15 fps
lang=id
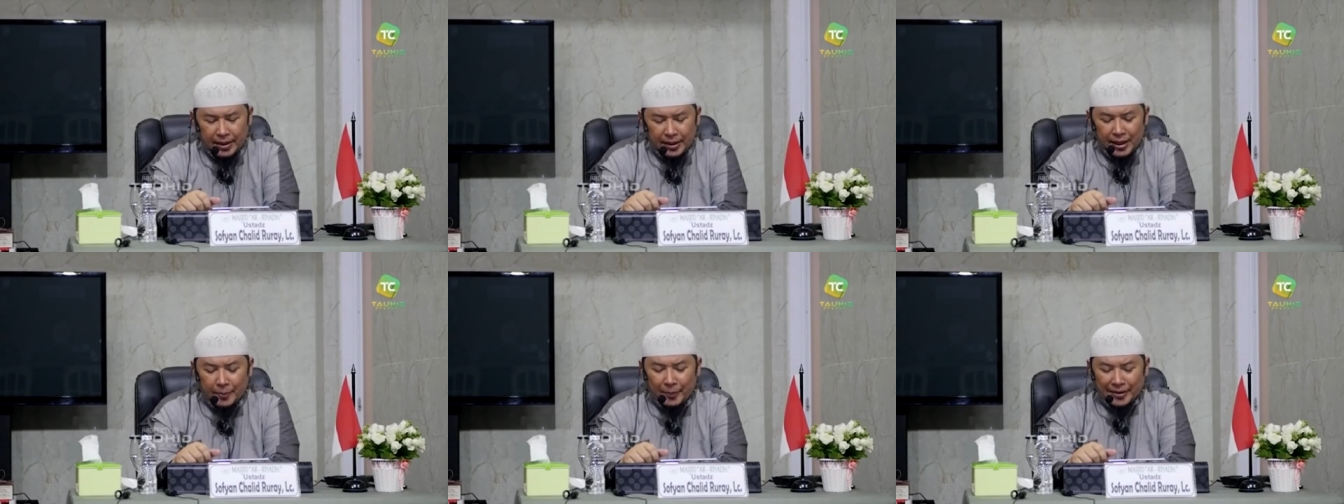
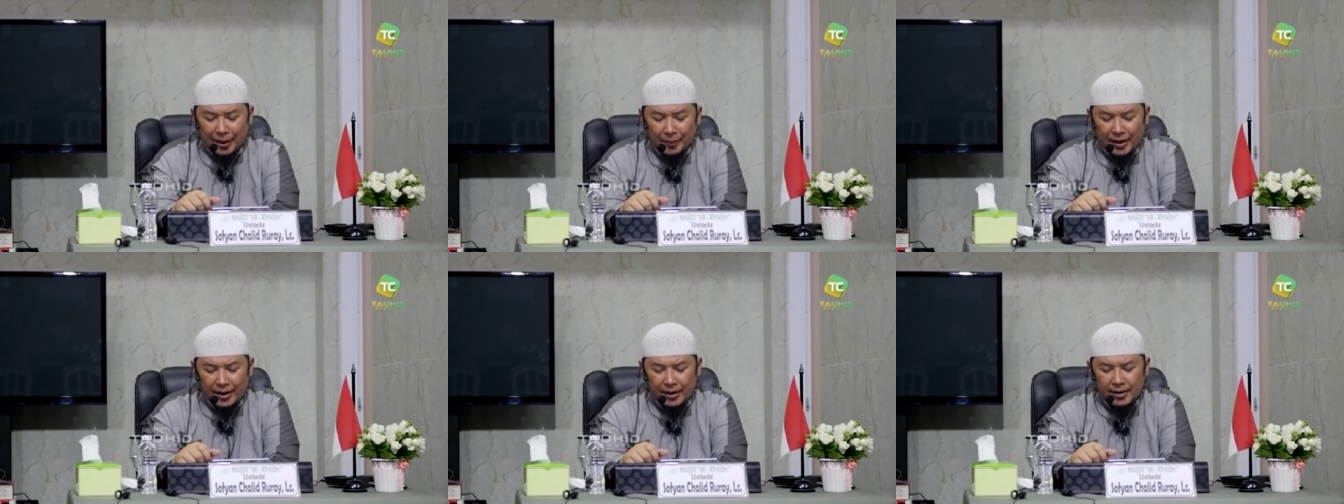Yang
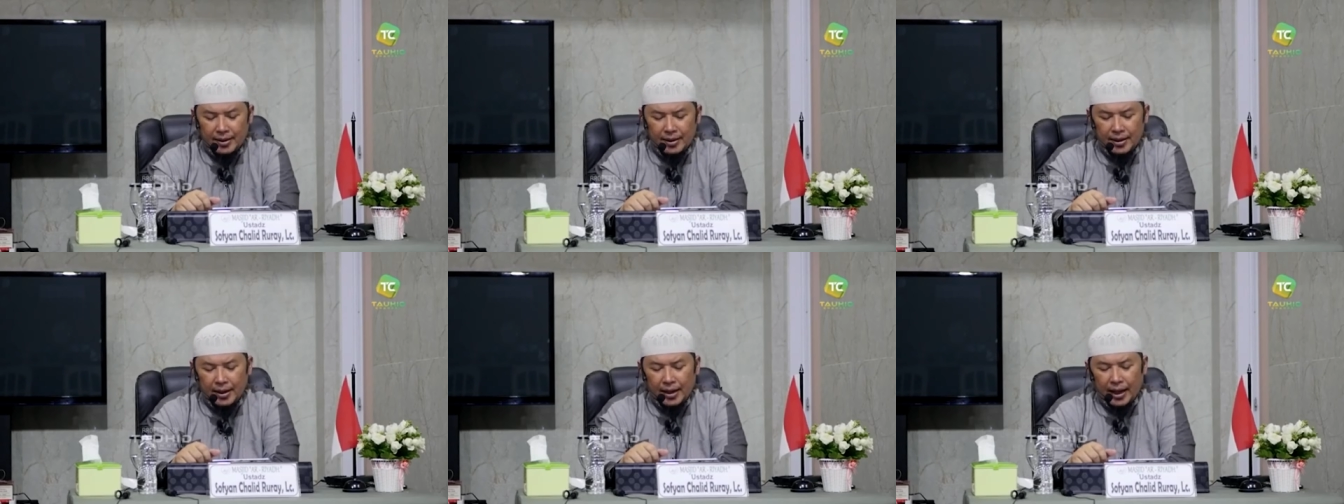
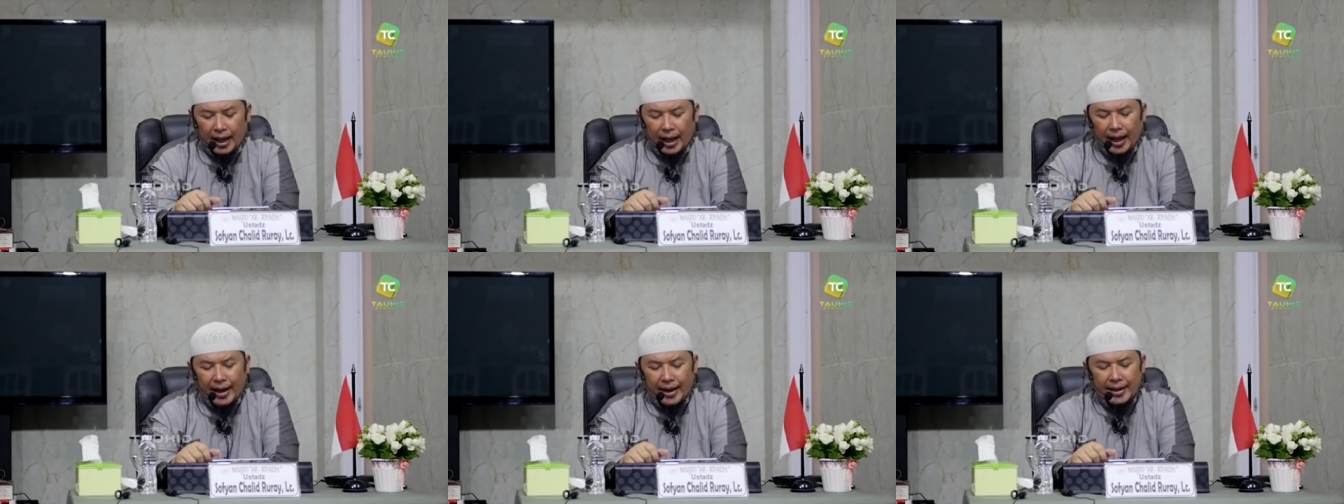pertama,
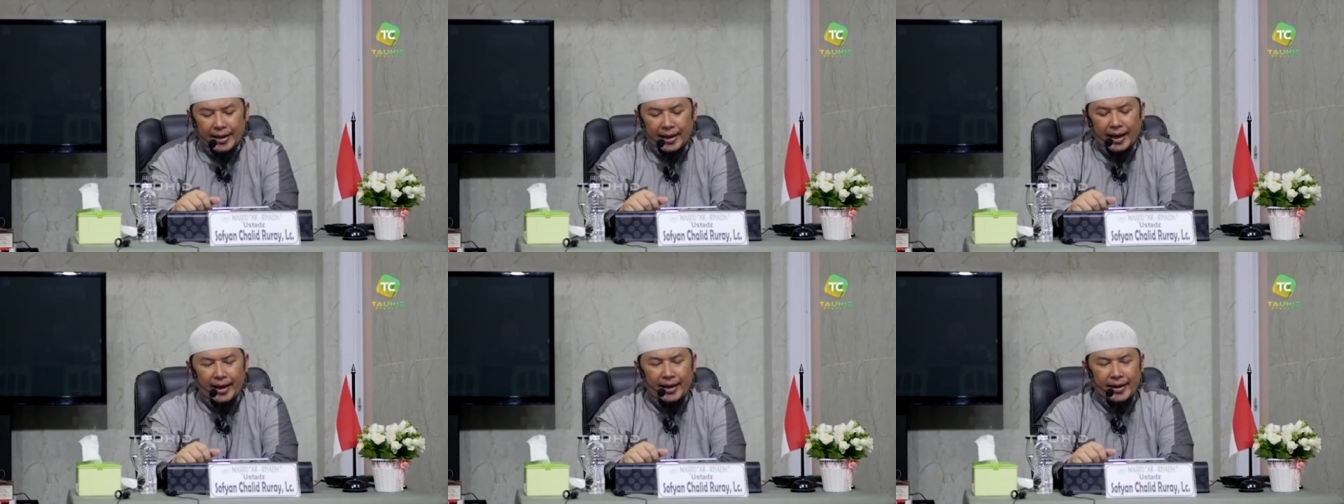
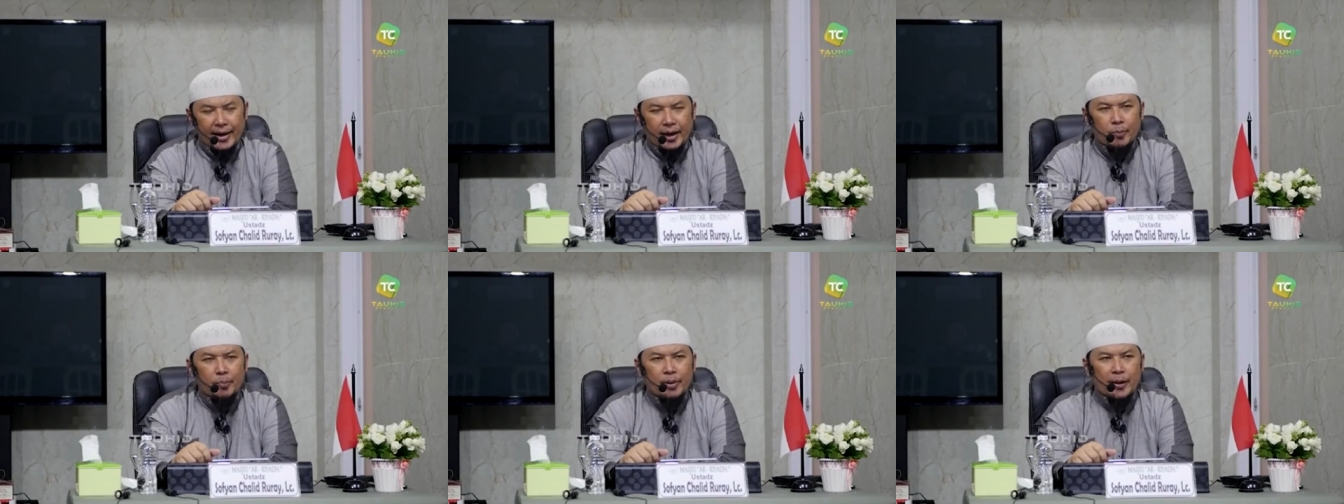hari
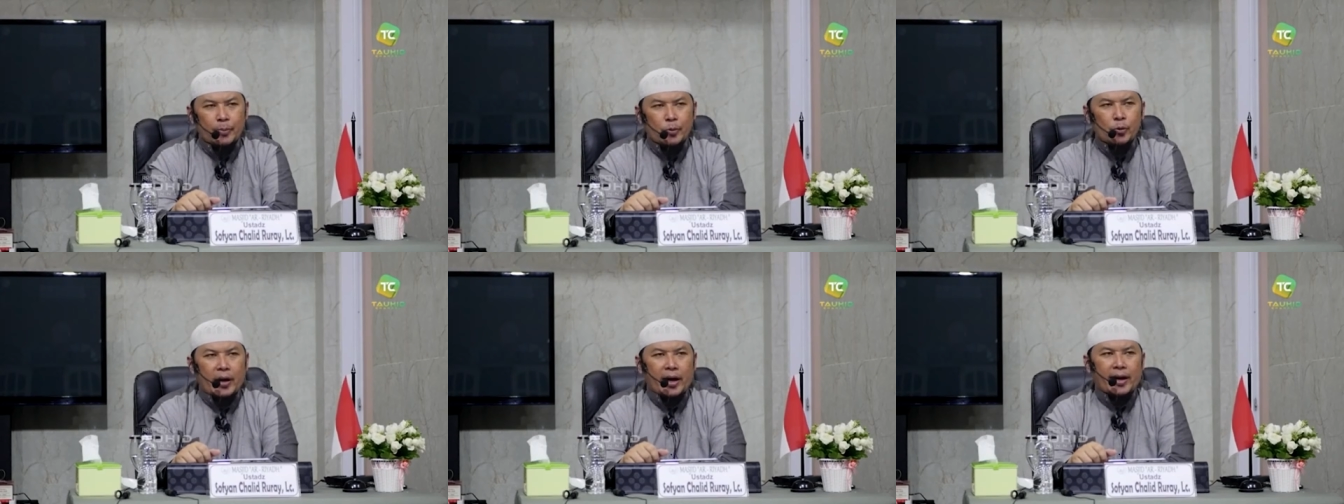kalian
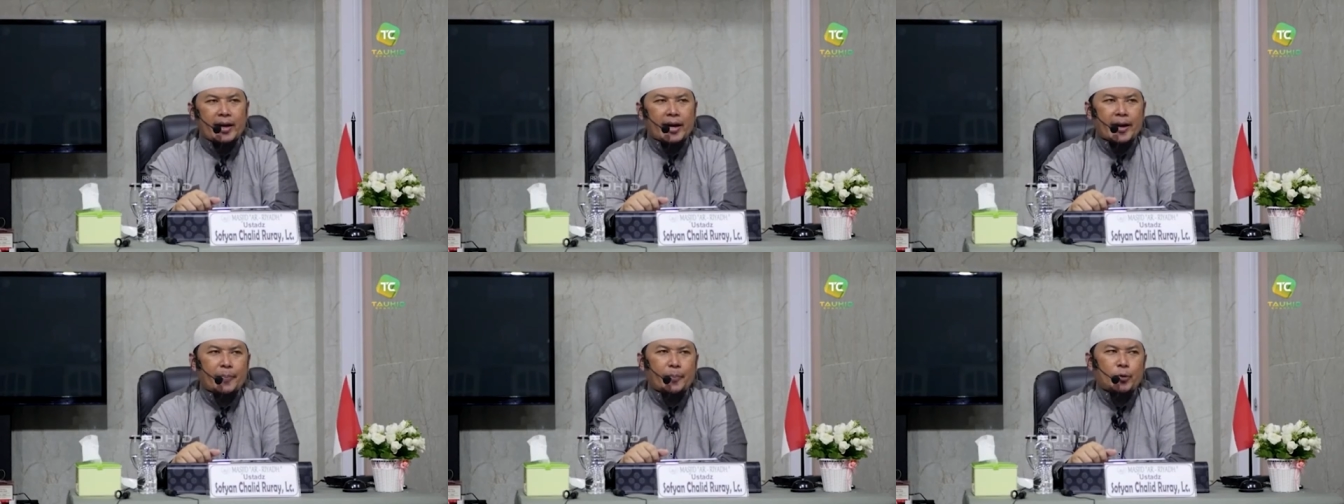berbuka
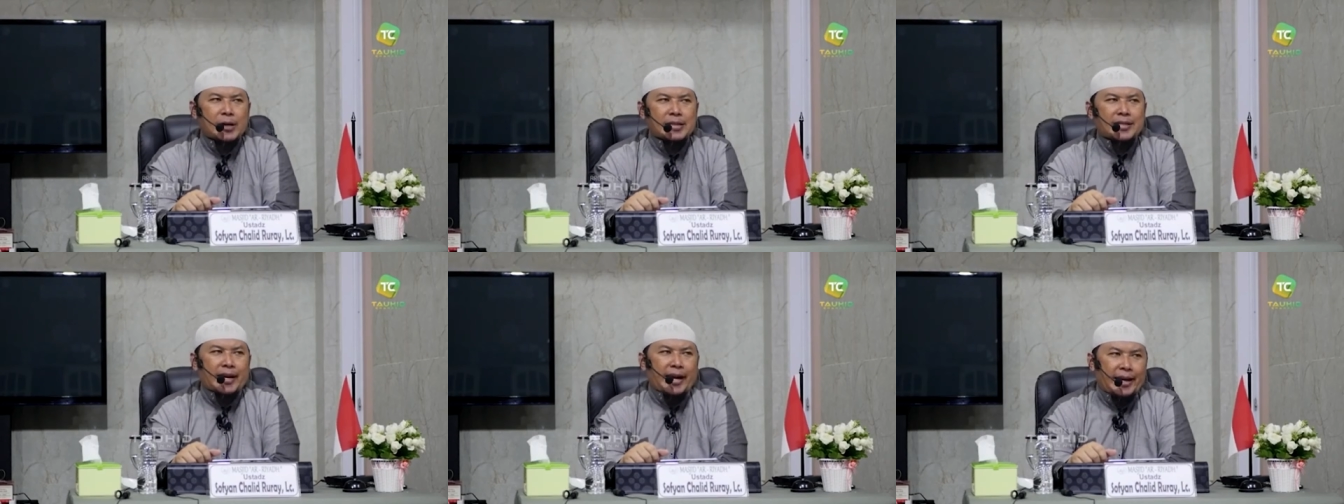dari
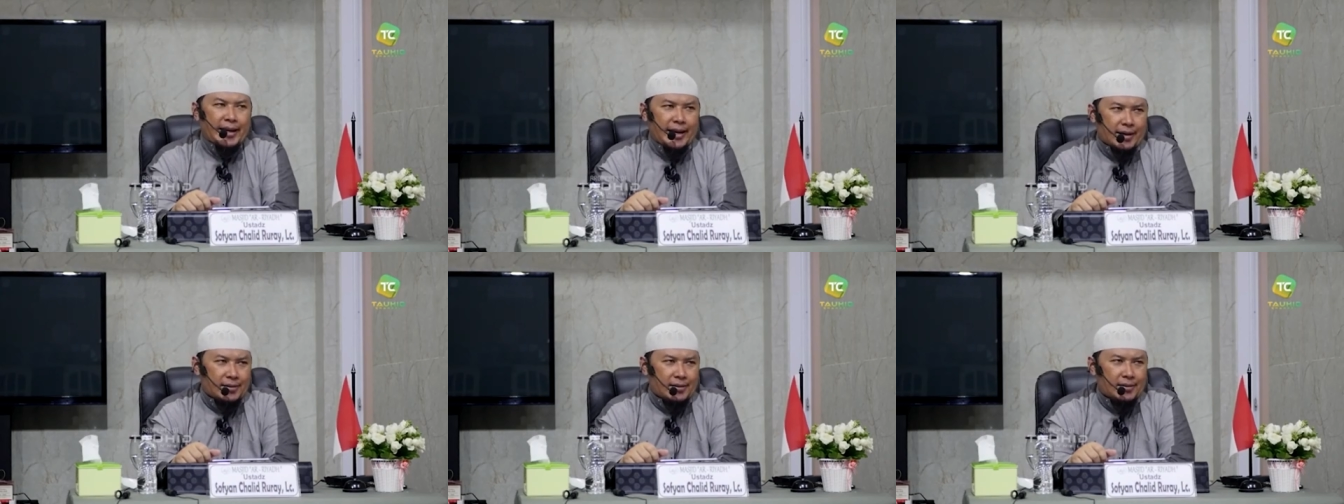puasa
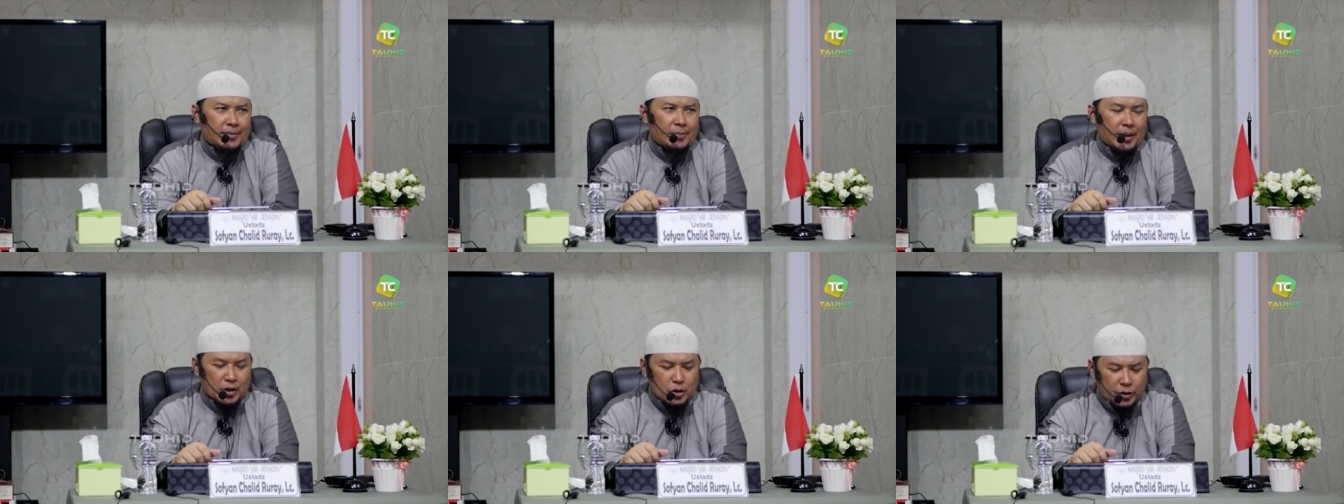kalian.
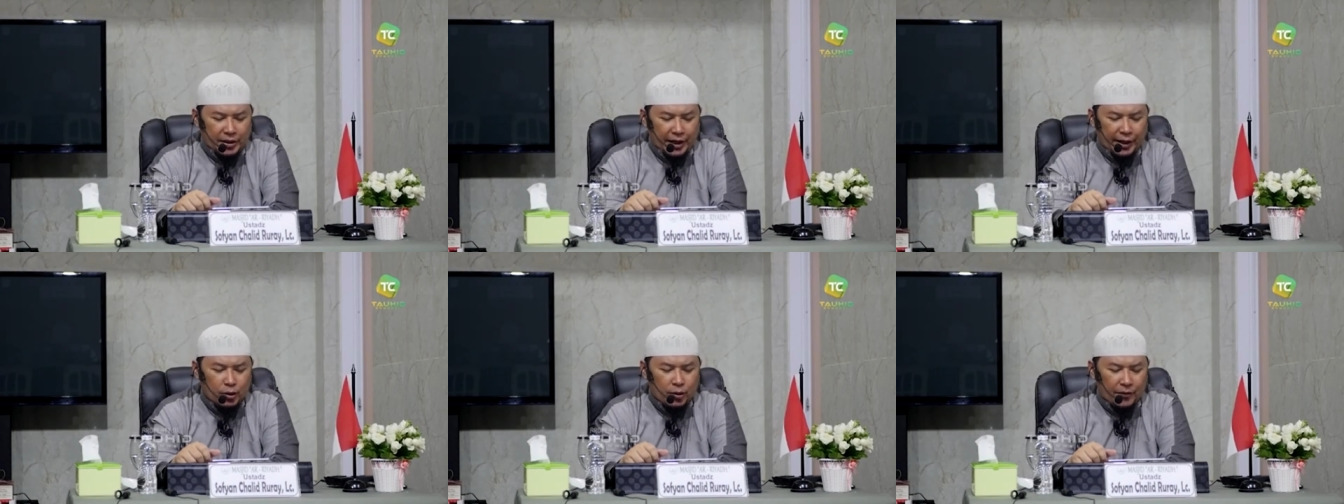
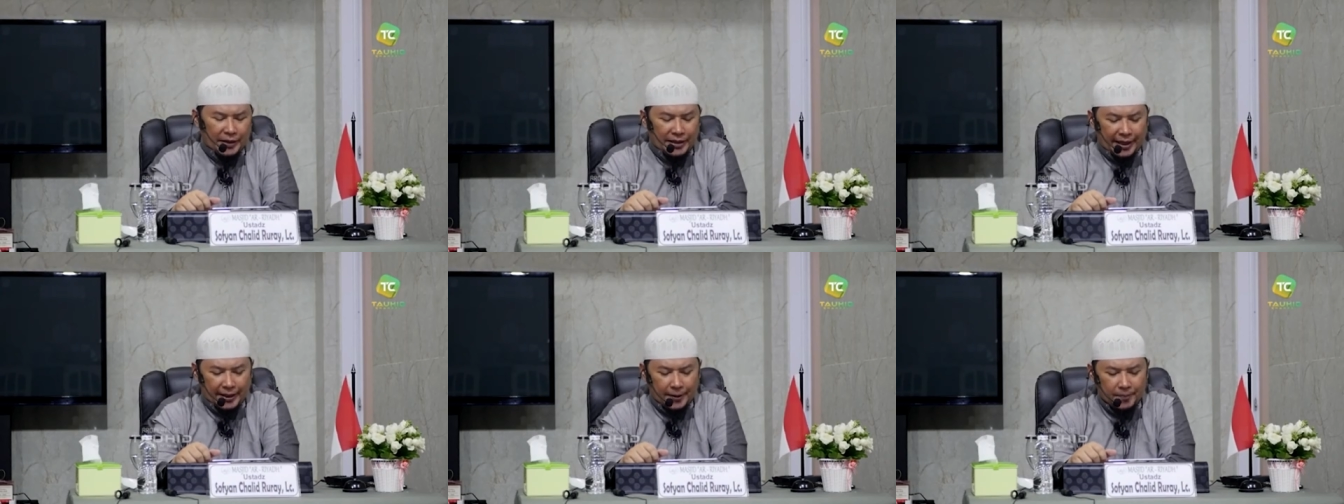Maksudnya Idul
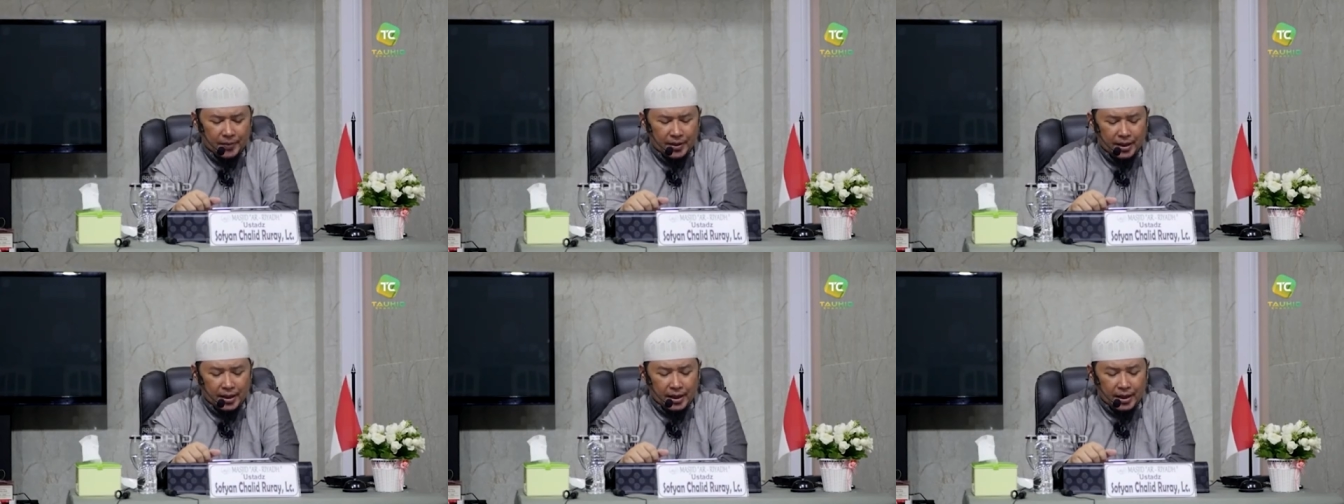Fitri.